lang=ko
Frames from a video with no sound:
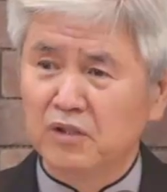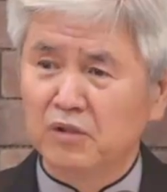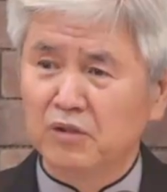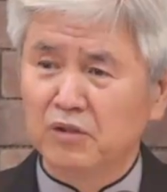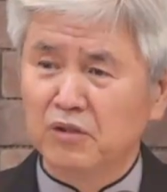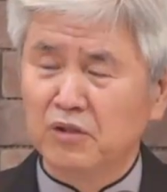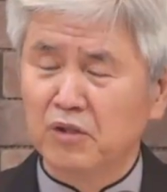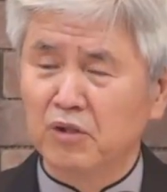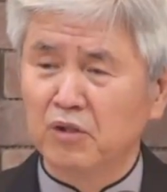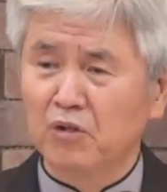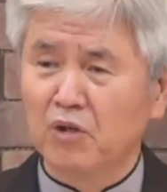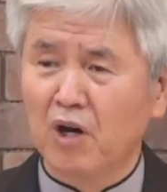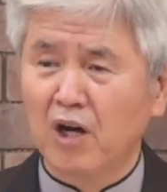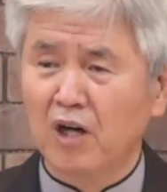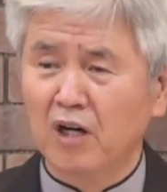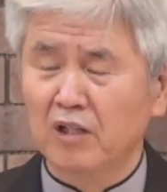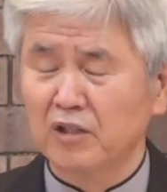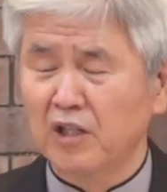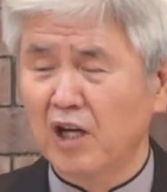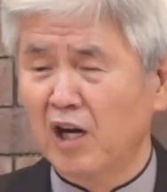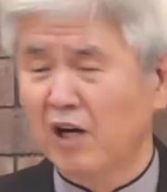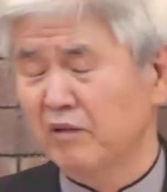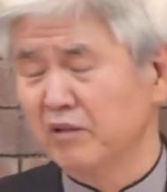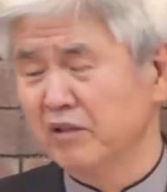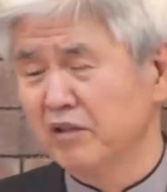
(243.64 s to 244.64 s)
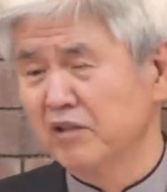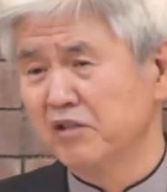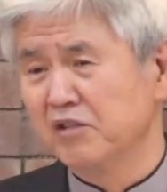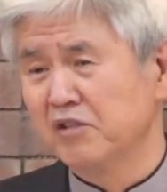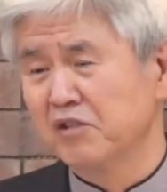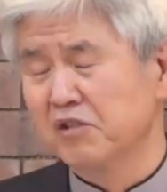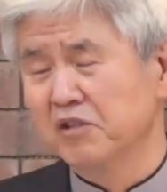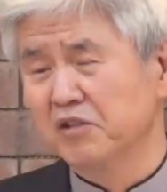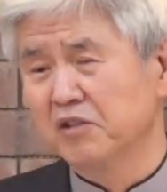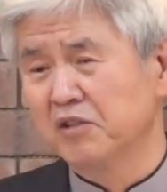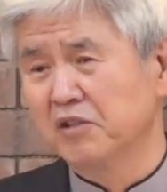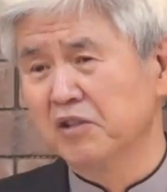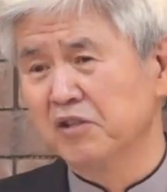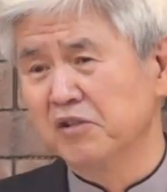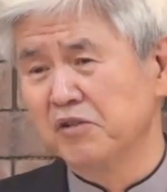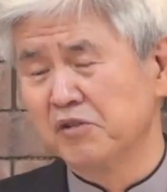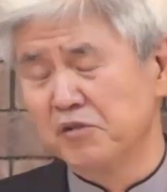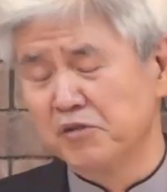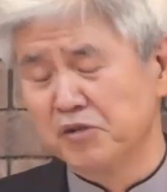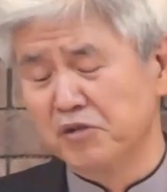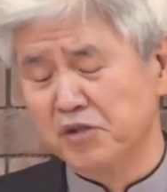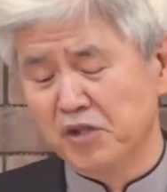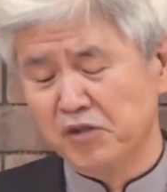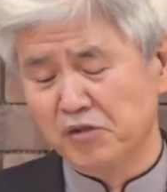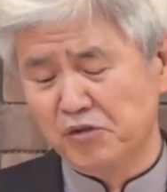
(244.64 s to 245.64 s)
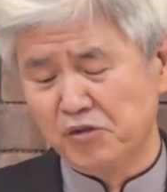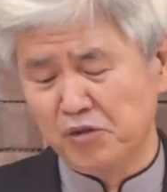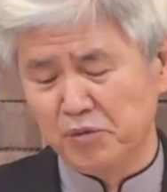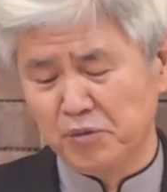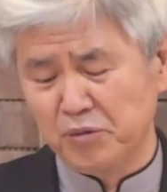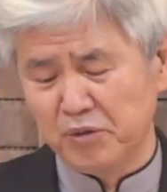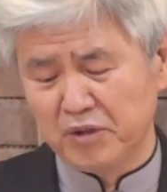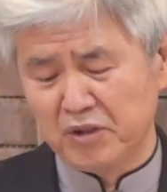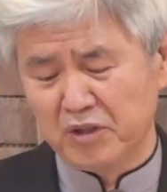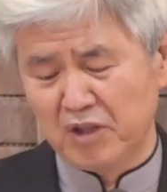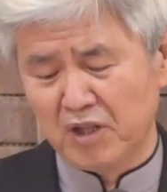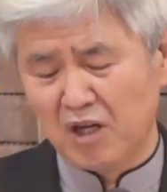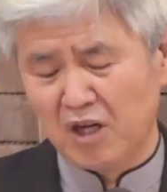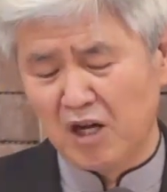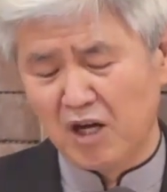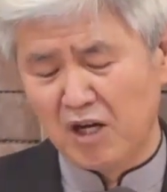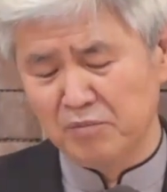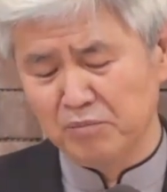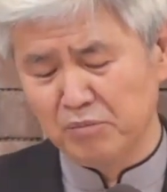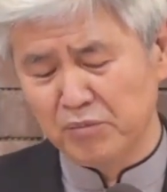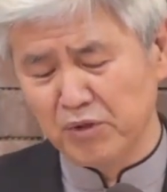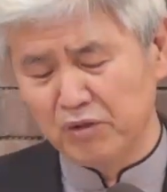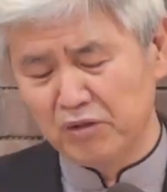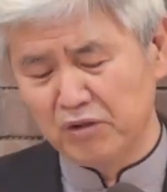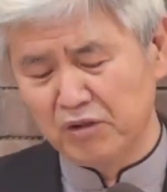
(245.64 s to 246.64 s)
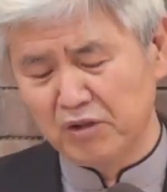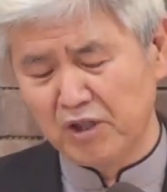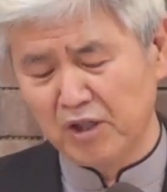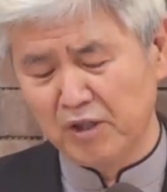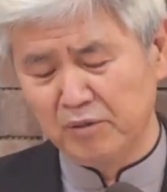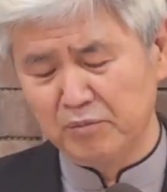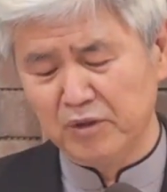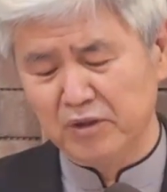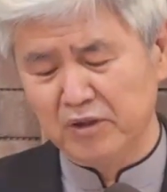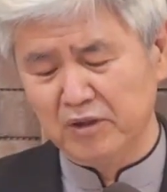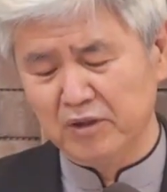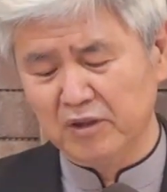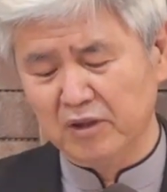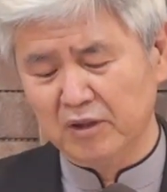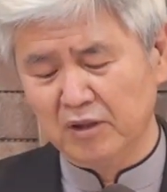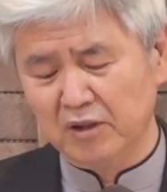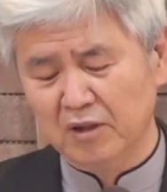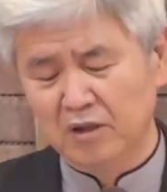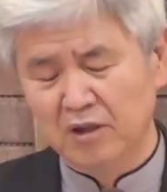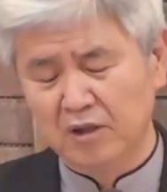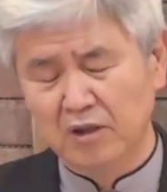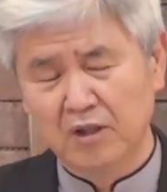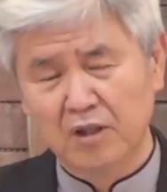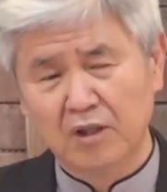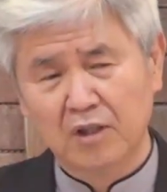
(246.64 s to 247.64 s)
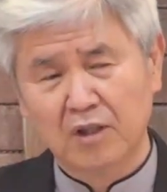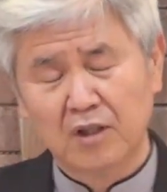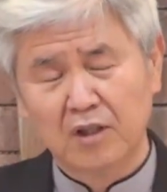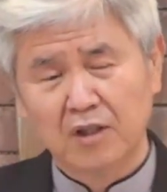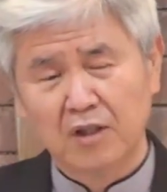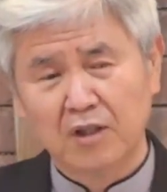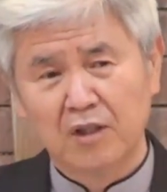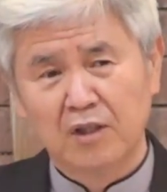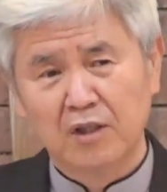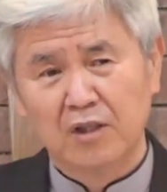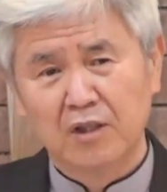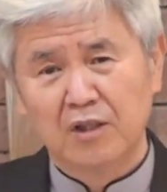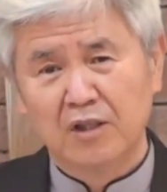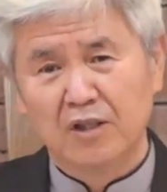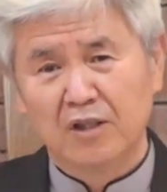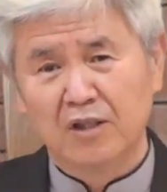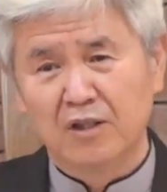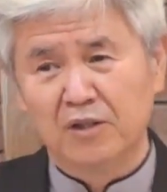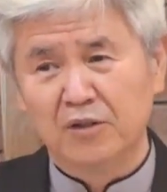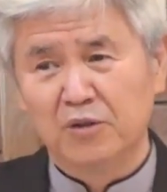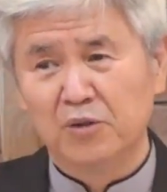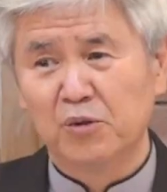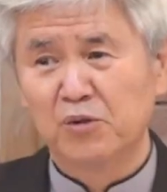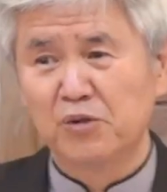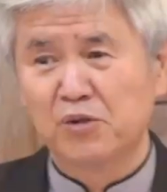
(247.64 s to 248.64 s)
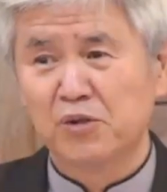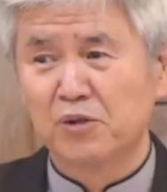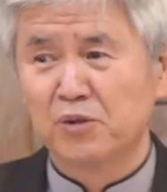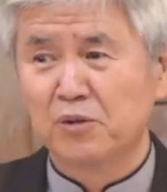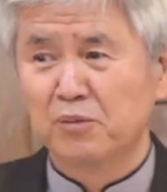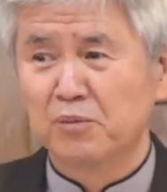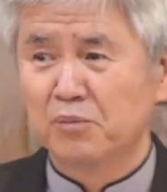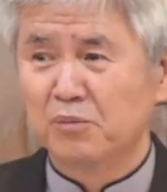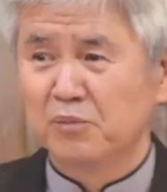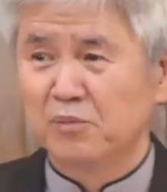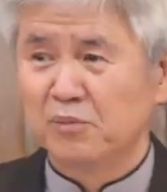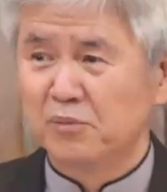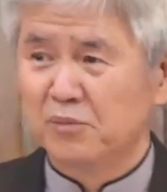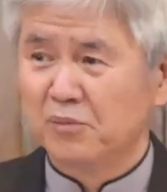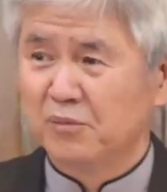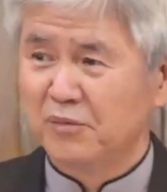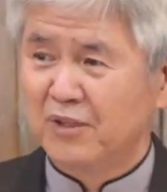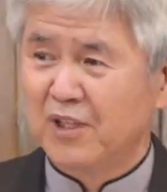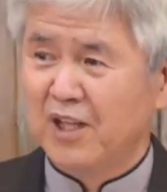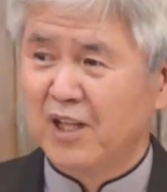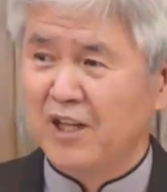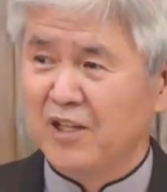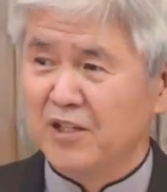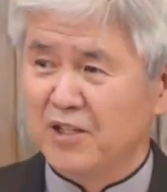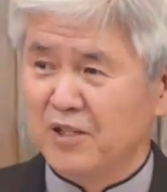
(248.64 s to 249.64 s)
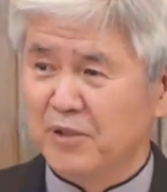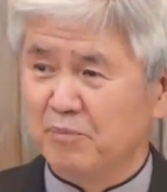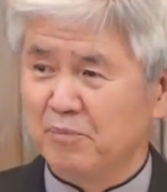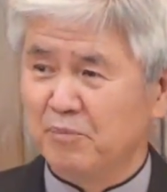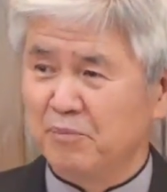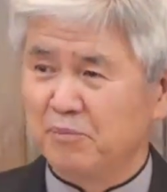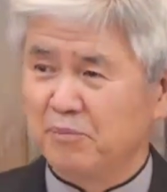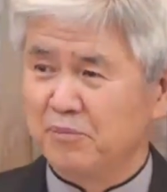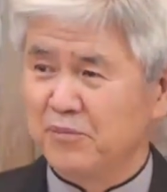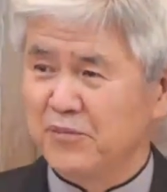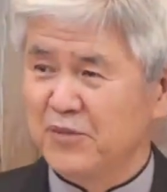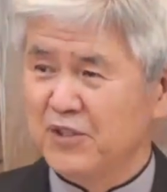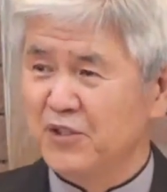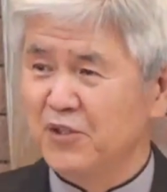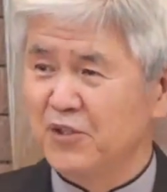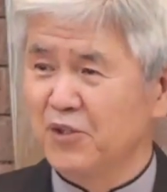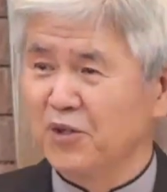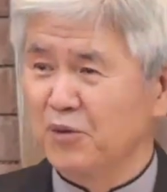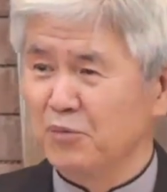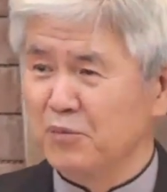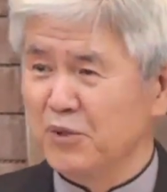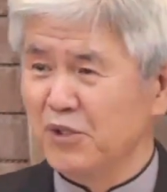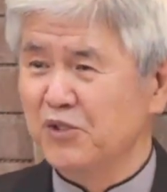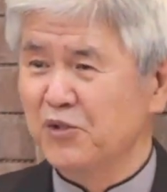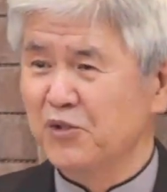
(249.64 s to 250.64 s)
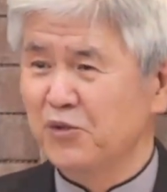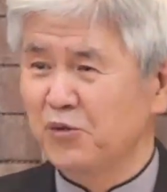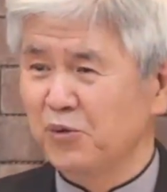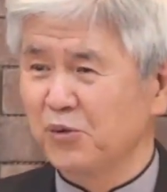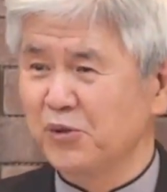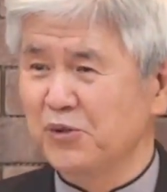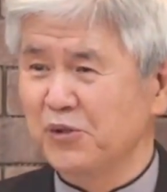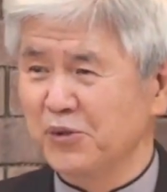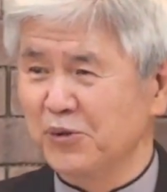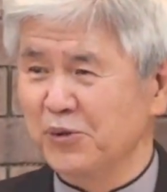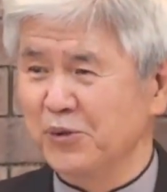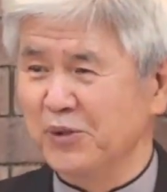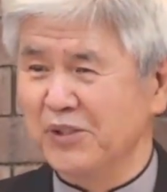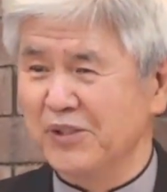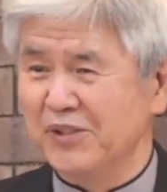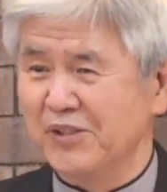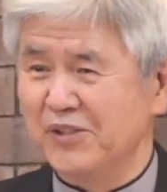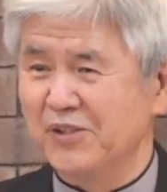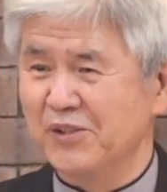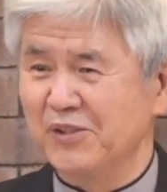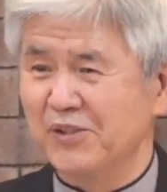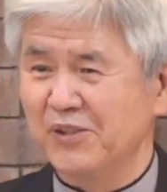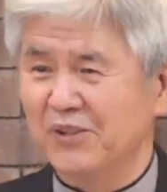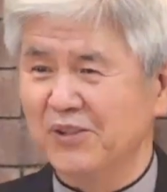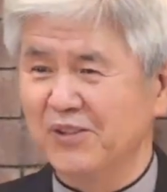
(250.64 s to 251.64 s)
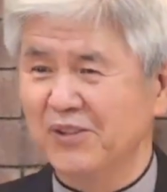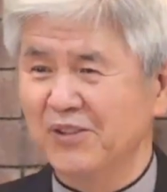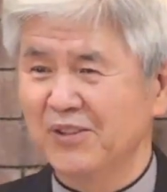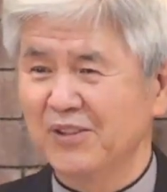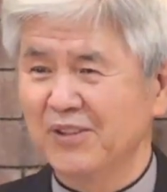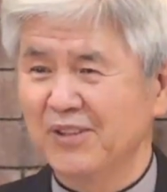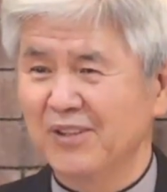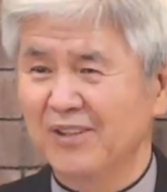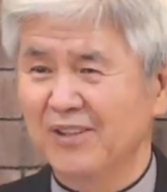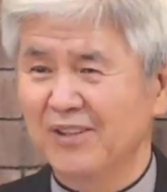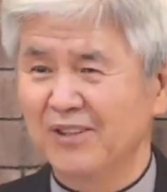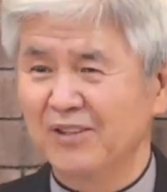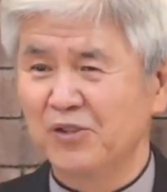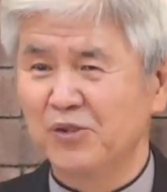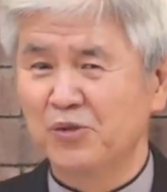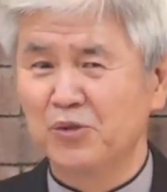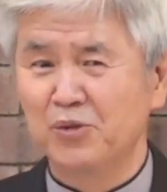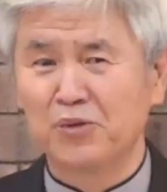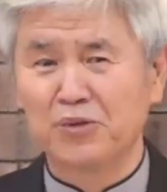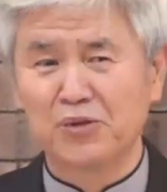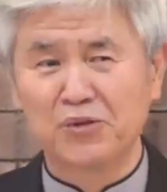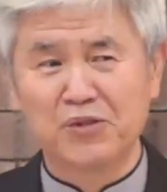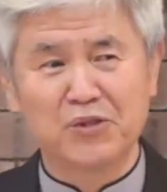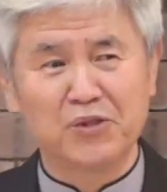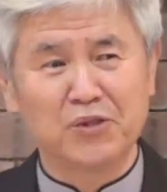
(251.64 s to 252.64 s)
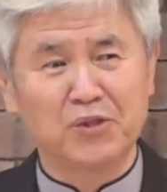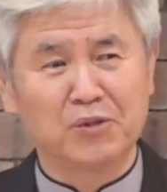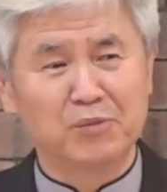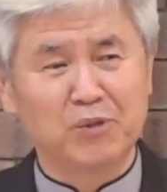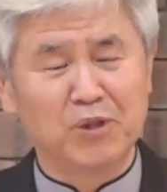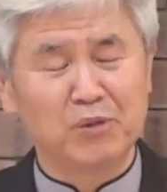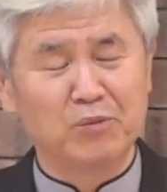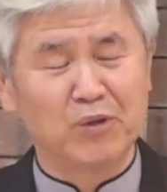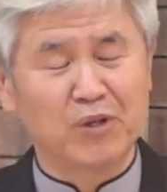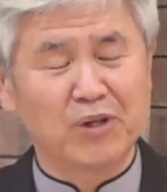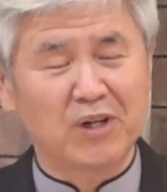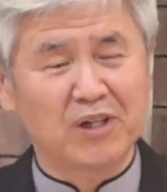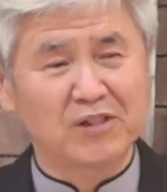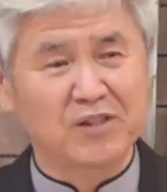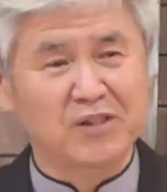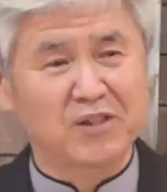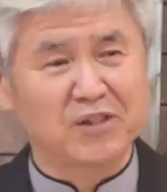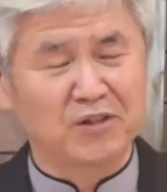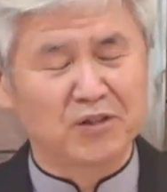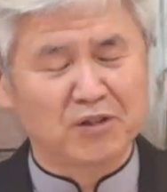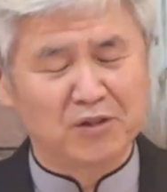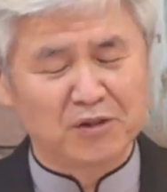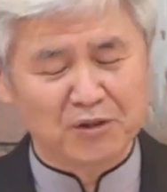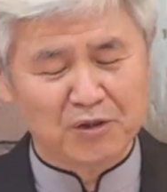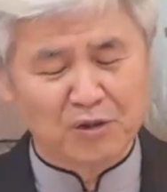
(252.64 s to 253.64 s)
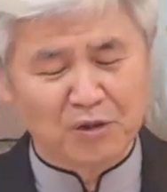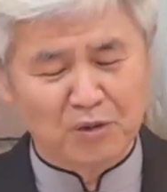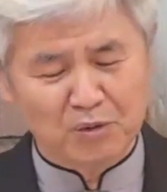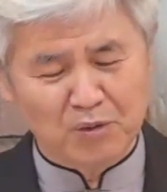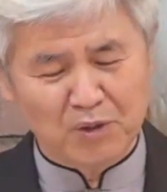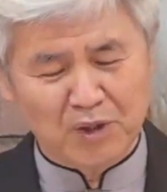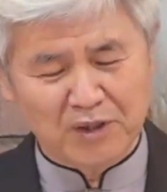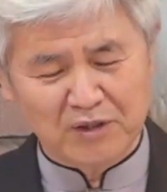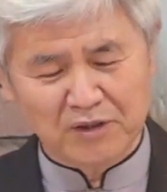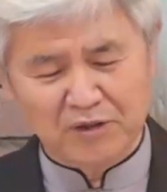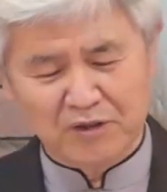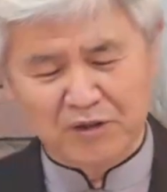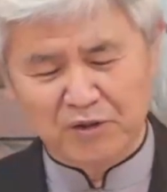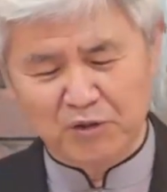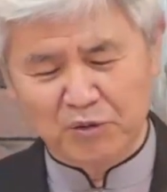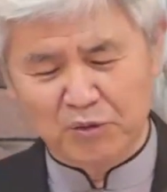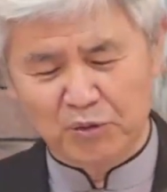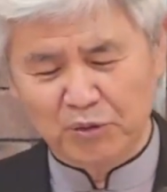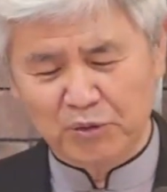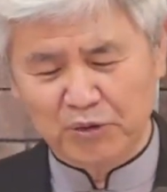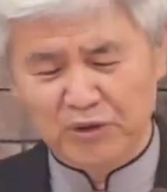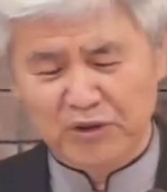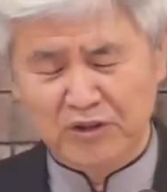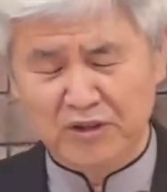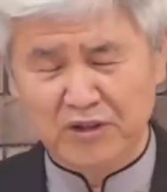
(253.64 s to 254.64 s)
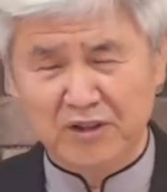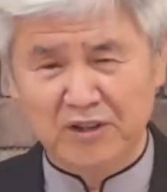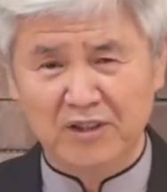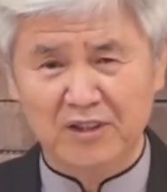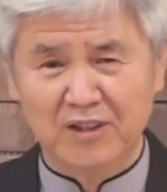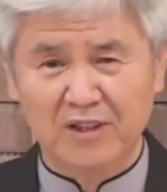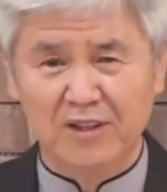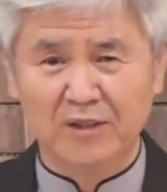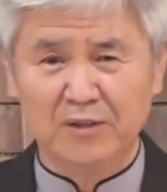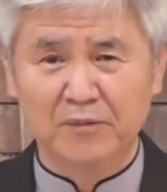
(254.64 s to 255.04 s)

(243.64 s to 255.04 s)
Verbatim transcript: 결과가 나왔는지에 대해서 예수님께 항변을 합니다. 어, 요즘 대입 시험이 치러지고 있죠. 수능 시험을 본 학생들은 결과를 기다리고 있는데